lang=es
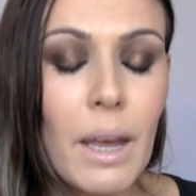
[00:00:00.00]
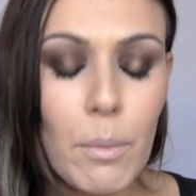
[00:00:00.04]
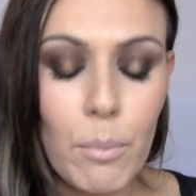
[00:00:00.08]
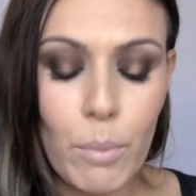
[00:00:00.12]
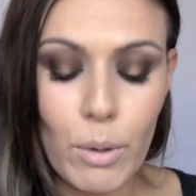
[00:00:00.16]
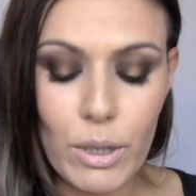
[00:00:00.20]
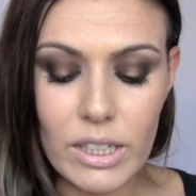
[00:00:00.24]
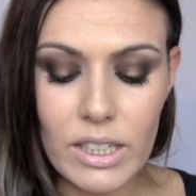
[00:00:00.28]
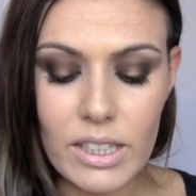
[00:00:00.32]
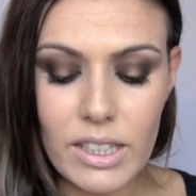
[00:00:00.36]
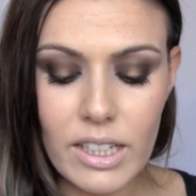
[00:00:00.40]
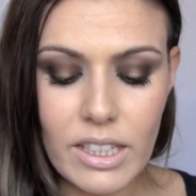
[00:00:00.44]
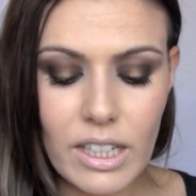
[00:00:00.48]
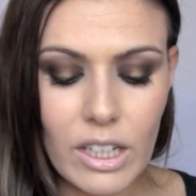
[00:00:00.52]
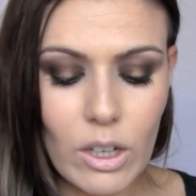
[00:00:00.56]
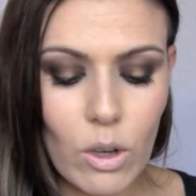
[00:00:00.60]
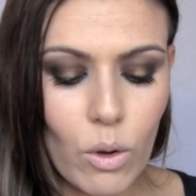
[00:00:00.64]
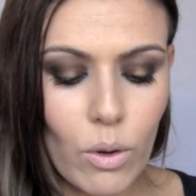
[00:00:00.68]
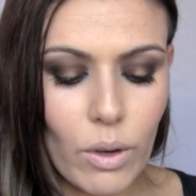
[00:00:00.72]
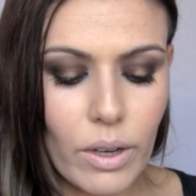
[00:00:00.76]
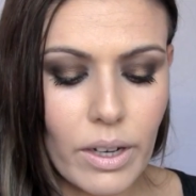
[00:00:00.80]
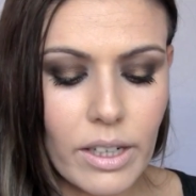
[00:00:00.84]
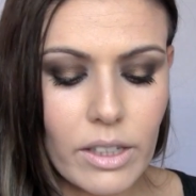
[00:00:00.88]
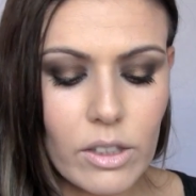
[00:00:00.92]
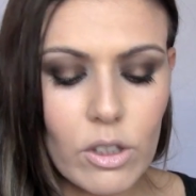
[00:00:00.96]
Pues estas en
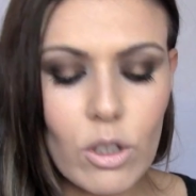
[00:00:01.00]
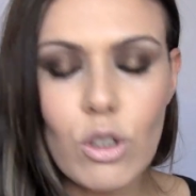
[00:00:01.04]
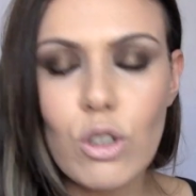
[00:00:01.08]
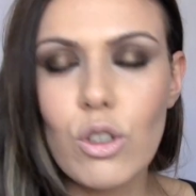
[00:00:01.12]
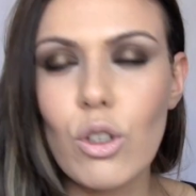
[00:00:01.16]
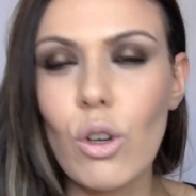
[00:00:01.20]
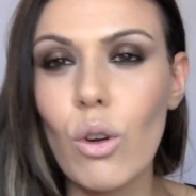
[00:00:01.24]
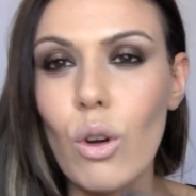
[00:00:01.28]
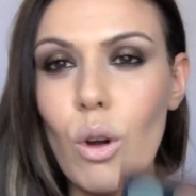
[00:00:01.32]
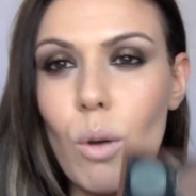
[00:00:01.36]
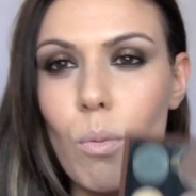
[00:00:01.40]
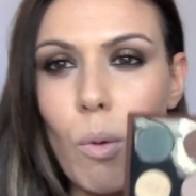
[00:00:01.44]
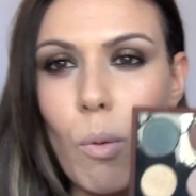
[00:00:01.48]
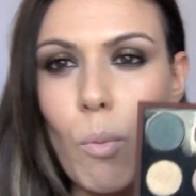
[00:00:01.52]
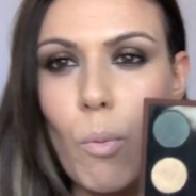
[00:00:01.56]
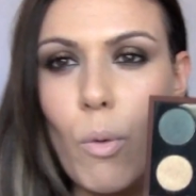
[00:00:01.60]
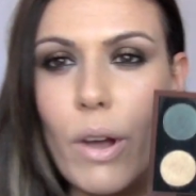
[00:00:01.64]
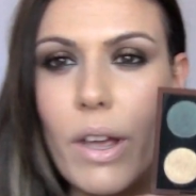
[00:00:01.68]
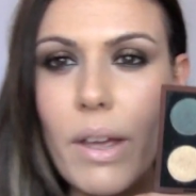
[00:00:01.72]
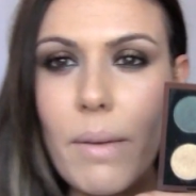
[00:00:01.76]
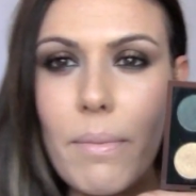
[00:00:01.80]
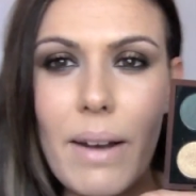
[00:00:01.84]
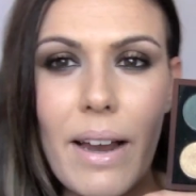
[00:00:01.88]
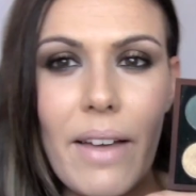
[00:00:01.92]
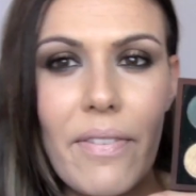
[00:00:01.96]
concreto son como
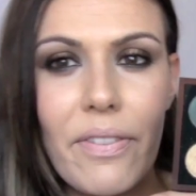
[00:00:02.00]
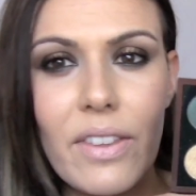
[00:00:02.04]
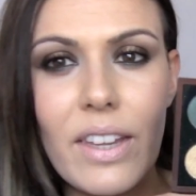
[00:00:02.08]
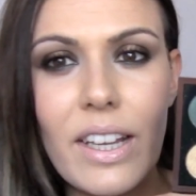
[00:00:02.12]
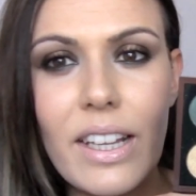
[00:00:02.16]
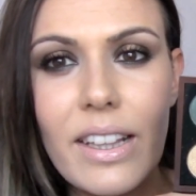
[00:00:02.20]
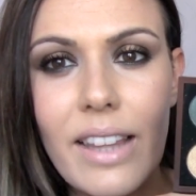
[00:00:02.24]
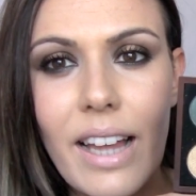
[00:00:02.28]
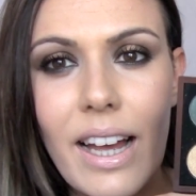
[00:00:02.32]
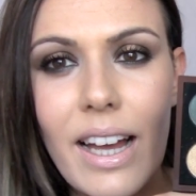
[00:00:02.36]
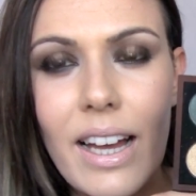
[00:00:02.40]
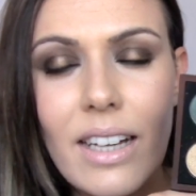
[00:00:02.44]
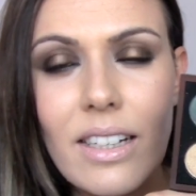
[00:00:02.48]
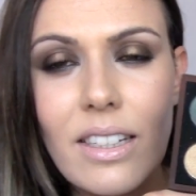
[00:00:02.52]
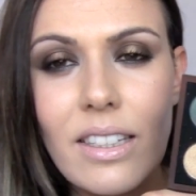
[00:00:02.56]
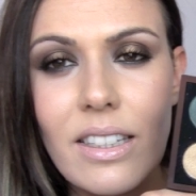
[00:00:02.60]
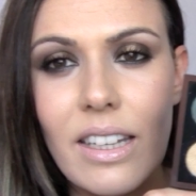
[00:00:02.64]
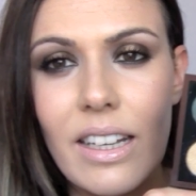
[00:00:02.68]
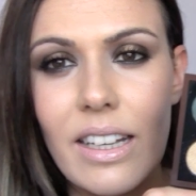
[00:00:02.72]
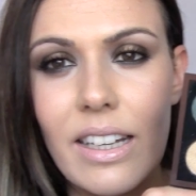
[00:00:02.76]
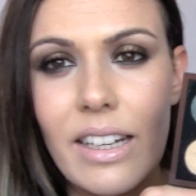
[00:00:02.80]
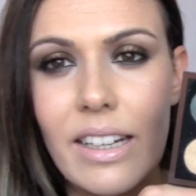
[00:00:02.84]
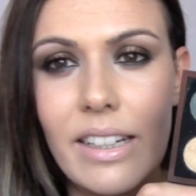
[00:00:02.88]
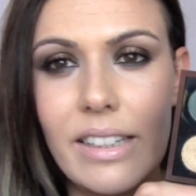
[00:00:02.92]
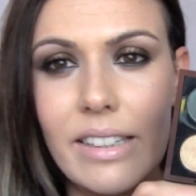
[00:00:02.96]
muy blanditas,
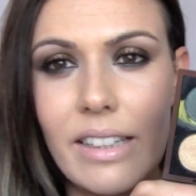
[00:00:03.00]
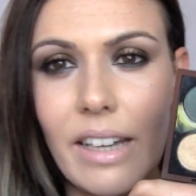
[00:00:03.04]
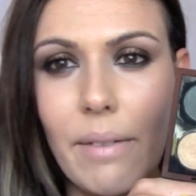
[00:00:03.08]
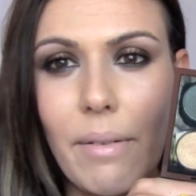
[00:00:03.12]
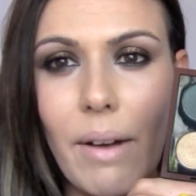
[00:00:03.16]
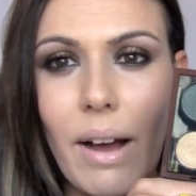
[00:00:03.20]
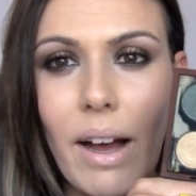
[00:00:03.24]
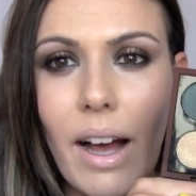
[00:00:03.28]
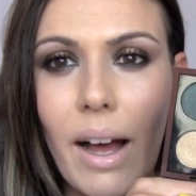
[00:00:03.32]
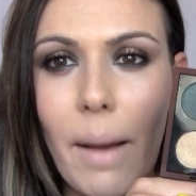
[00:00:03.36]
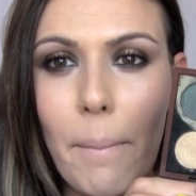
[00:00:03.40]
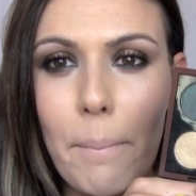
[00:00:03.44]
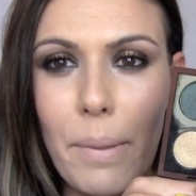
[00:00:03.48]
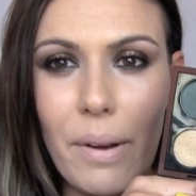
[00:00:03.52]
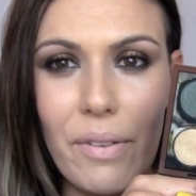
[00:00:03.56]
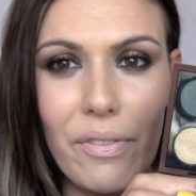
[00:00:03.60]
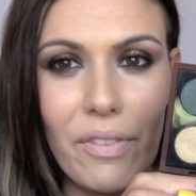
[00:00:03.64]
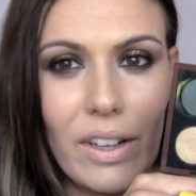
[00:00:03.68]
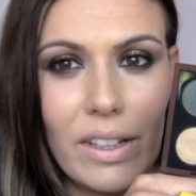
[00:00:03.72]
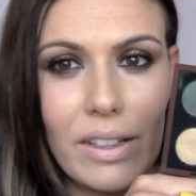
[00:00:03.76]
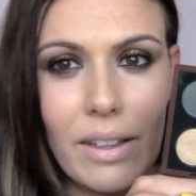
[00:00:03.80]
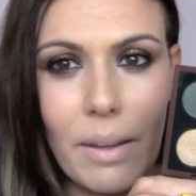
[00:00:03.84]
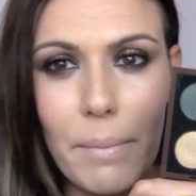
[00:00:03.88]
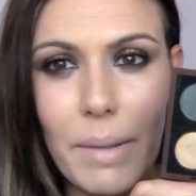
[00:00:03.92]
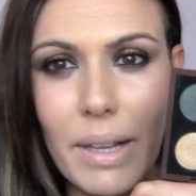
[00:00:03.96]
se trabajan
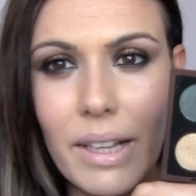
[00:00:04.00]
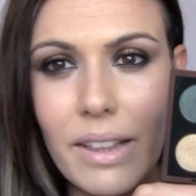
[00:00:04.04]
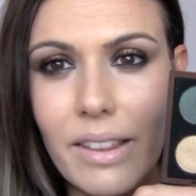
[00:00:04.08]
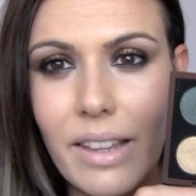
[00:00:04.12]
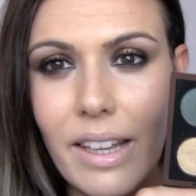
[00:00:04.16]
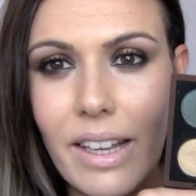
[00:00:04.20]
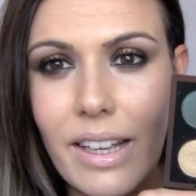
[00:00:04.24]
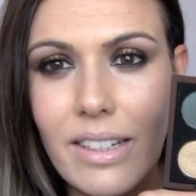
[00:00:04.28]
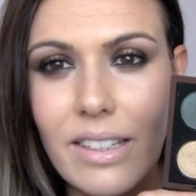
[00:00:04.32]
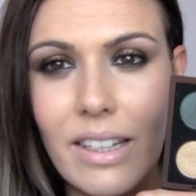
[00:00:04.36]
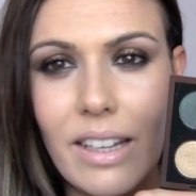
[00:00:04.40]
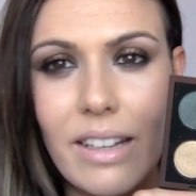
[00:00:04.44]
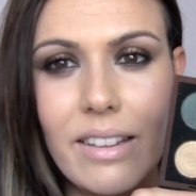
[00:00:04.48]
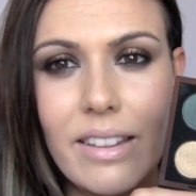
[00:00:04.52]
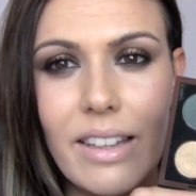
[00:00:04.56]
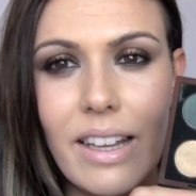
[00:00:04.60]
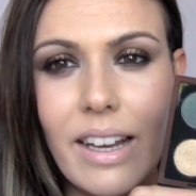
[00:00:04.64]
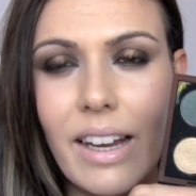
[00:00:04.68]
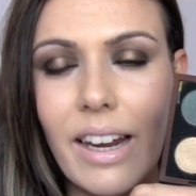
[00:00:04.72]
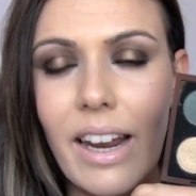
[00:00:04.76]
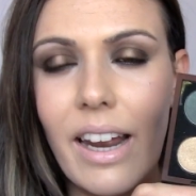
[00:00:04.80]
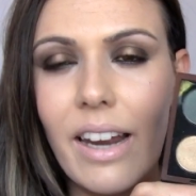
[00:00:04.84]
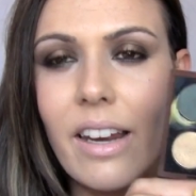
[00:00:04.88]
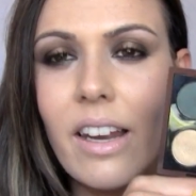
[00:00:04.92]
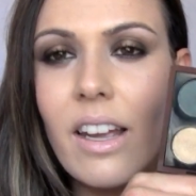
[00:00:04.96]
perfectamente, se
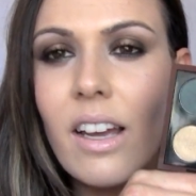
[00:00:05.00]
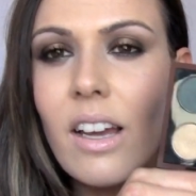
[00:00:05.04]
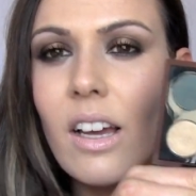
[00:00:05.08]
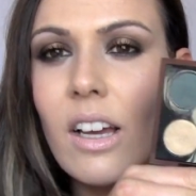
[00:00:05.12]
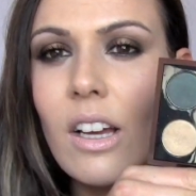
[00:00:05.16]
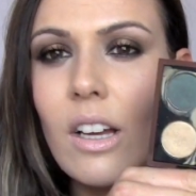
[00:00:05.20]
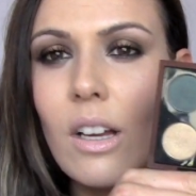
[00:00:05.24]
integran